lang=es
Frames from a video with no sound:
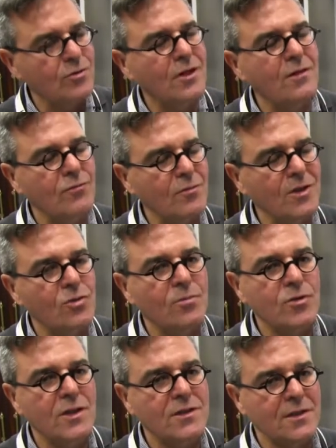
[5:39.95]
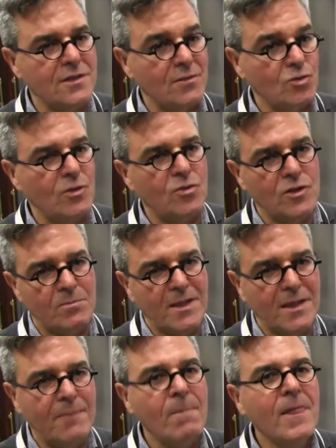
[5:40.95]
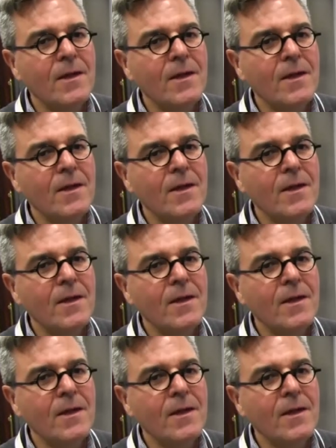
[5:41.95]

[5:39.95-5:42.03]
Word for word: en formato podcast, que estamos viendo en España